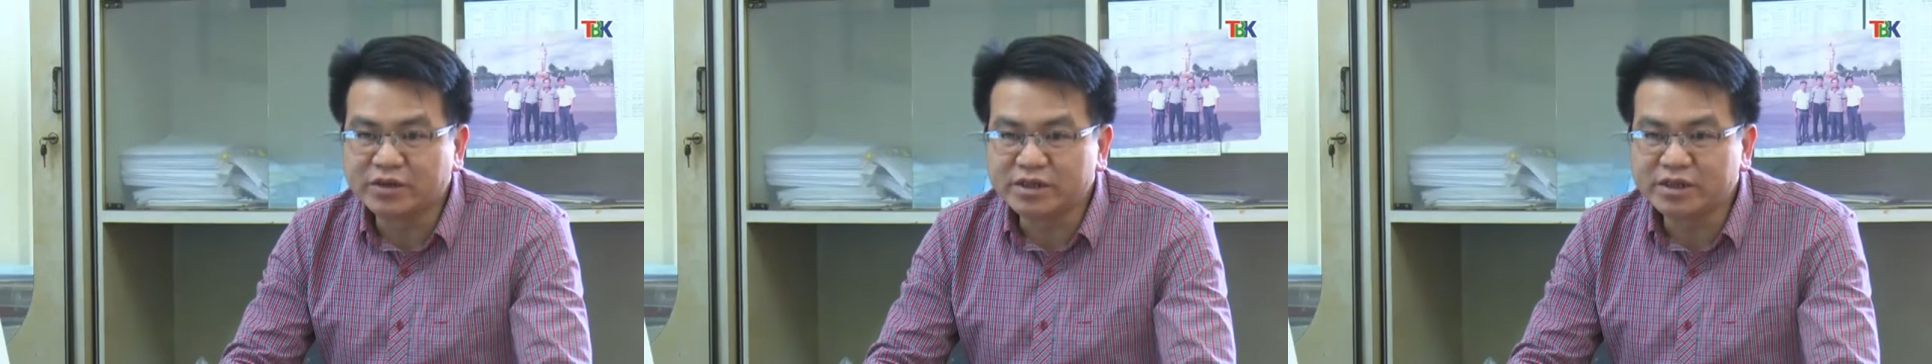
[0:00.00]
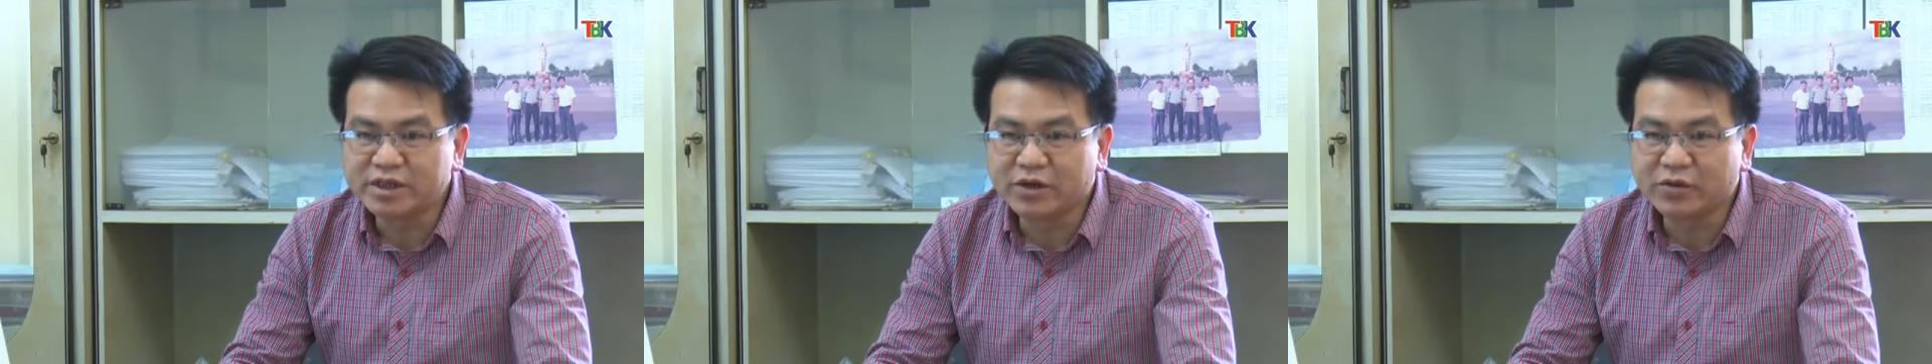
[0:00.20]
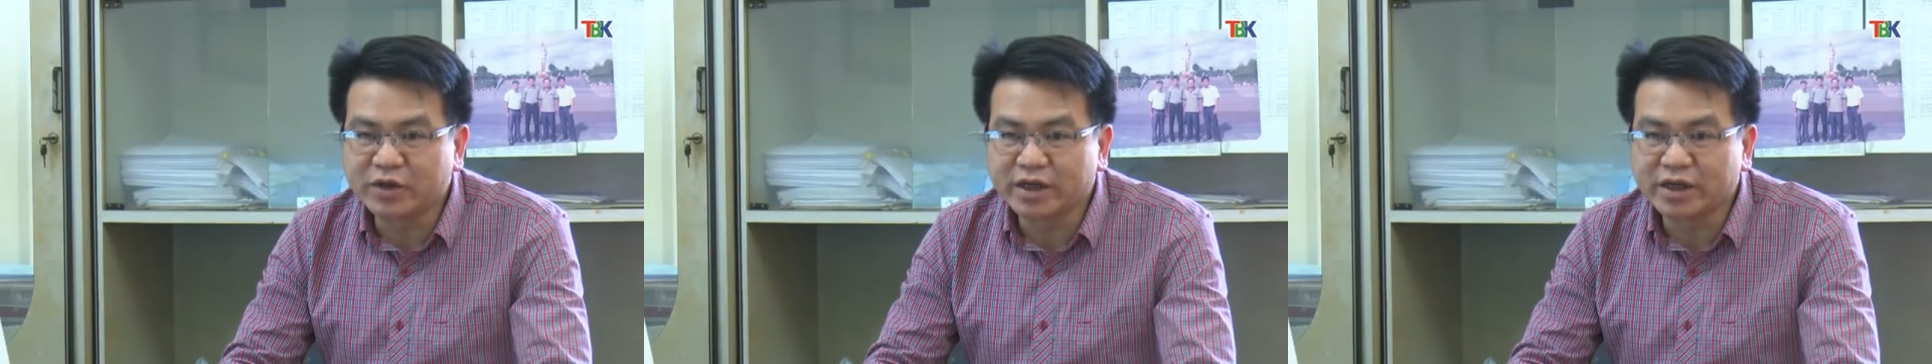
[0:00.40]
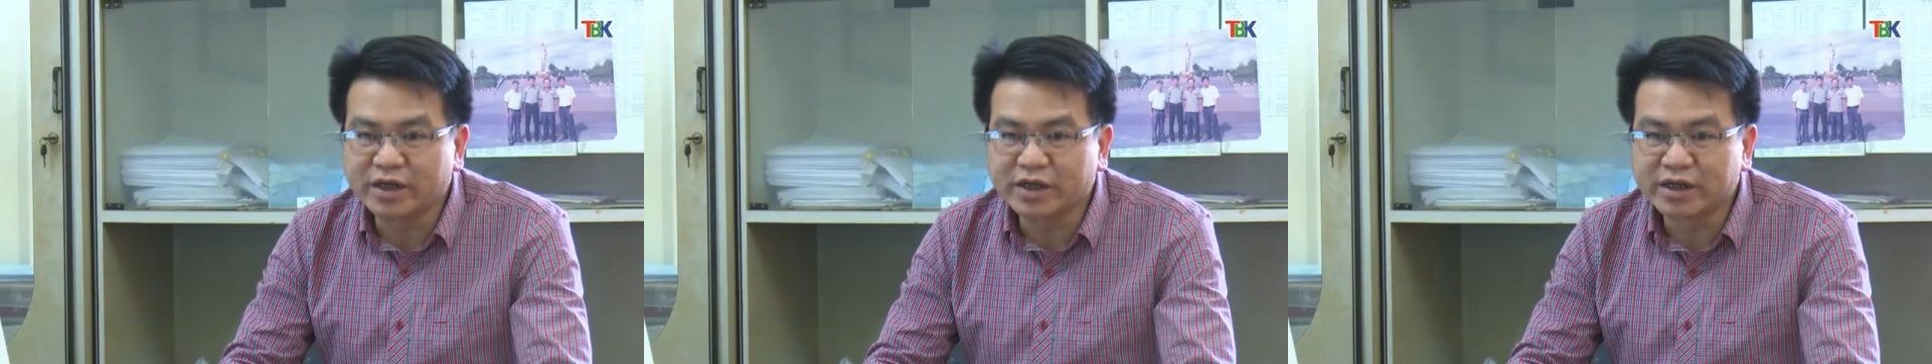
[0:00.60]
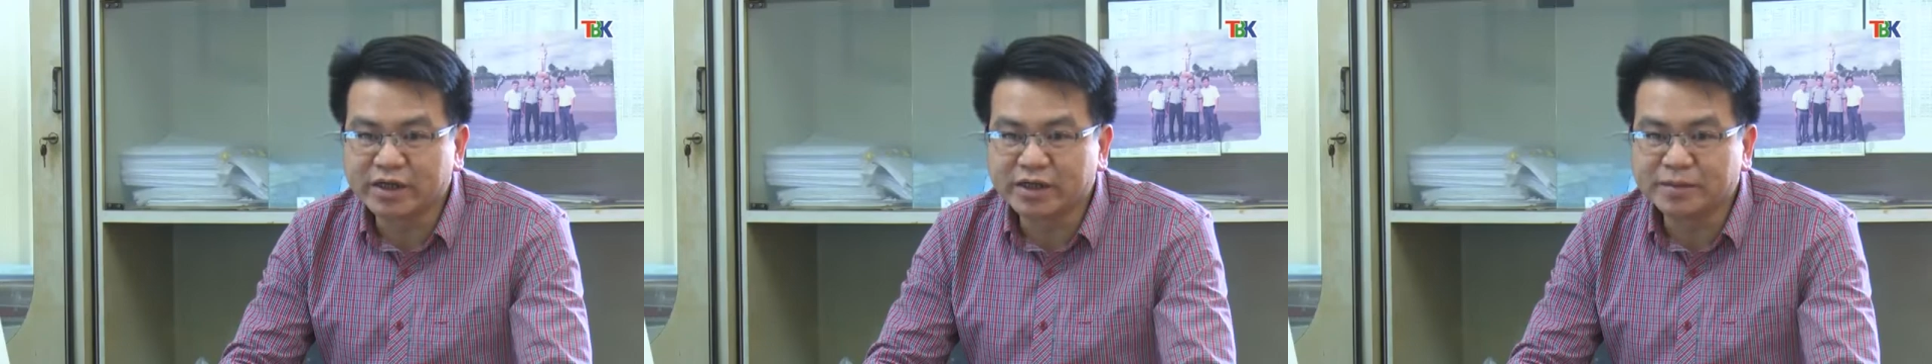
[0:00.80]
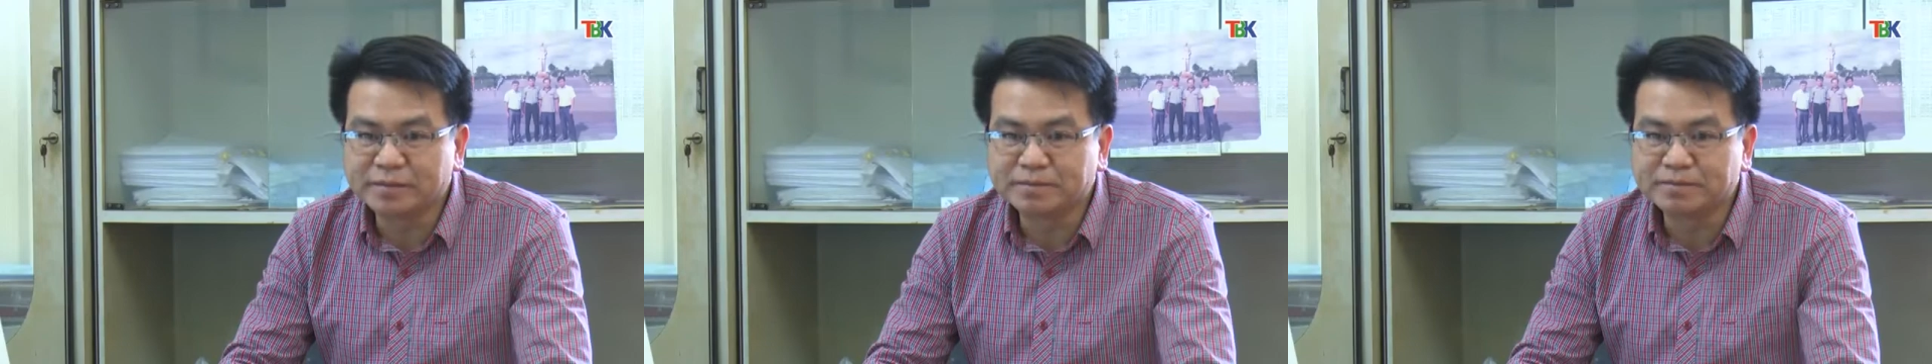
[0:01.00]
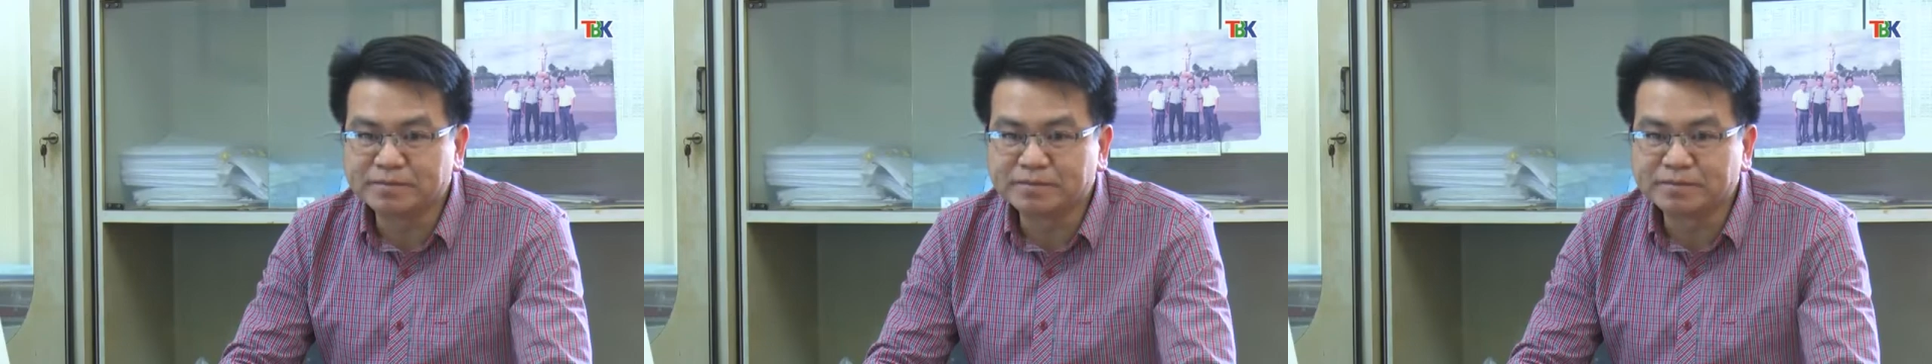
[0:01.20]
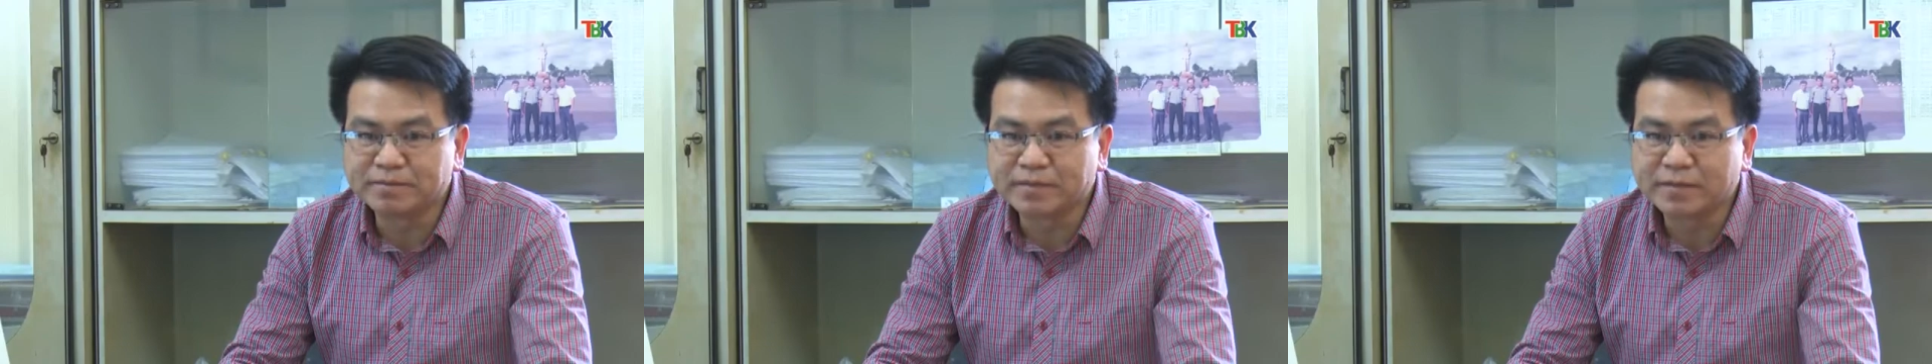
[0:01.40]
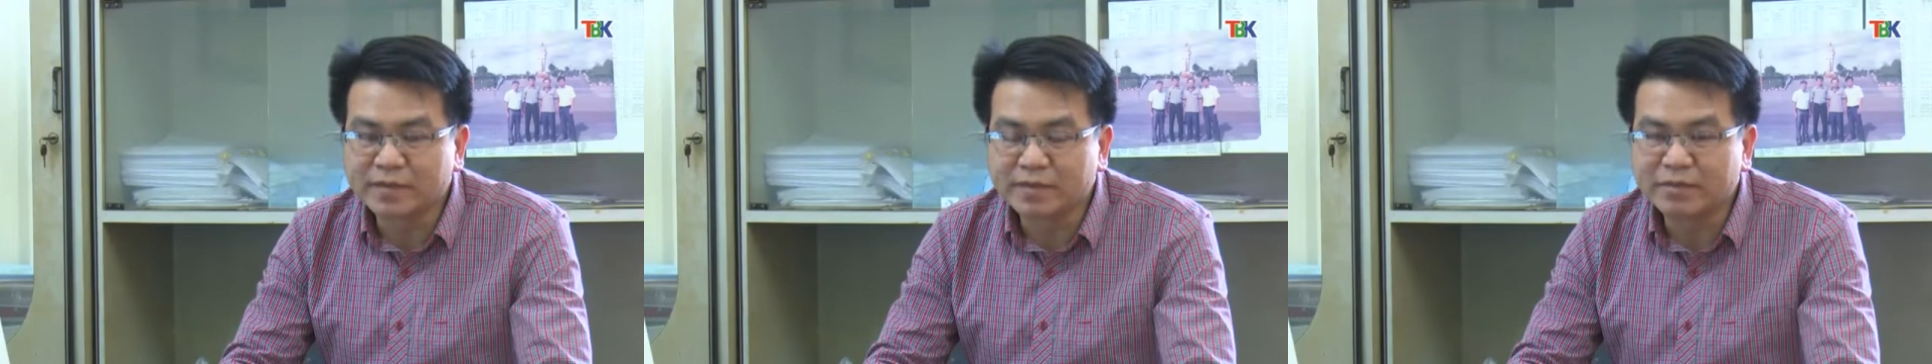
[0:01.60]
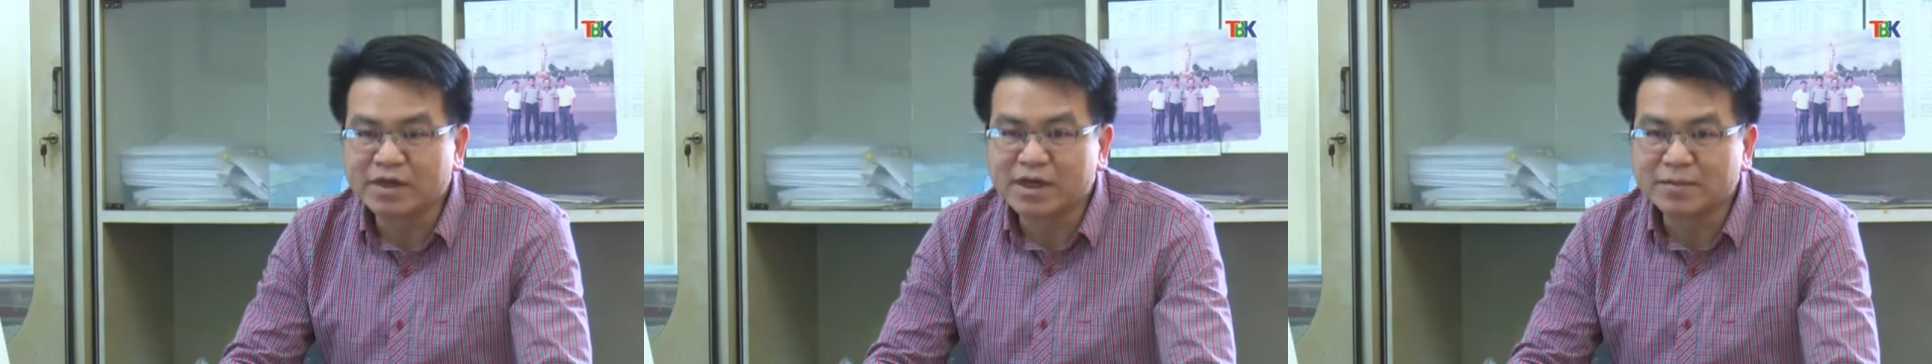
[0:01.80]
rất nhiều cái cái
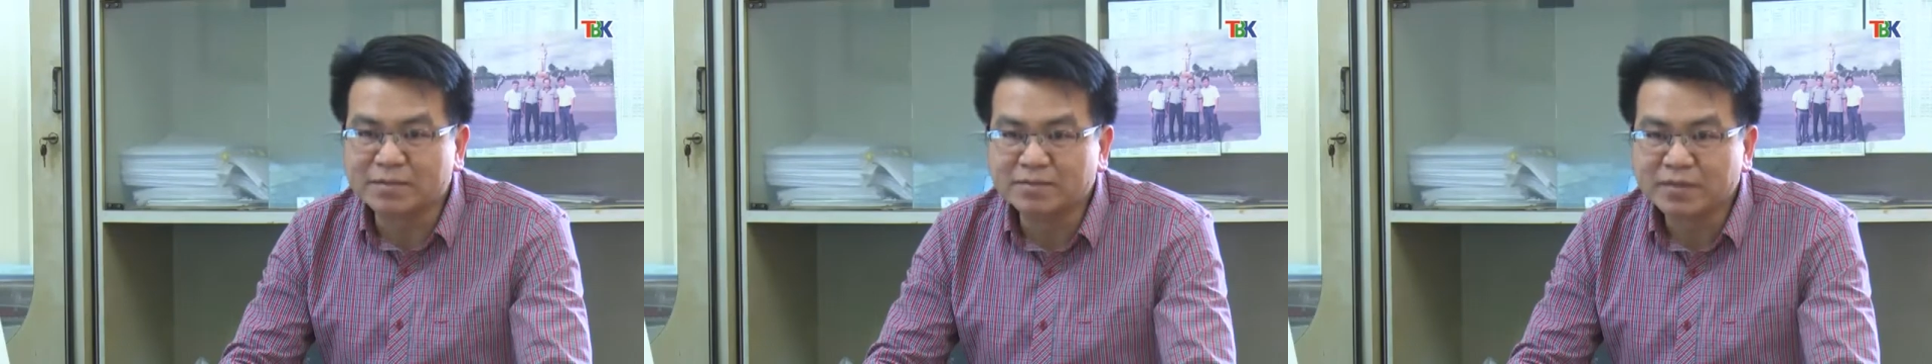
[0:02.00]
bất cập.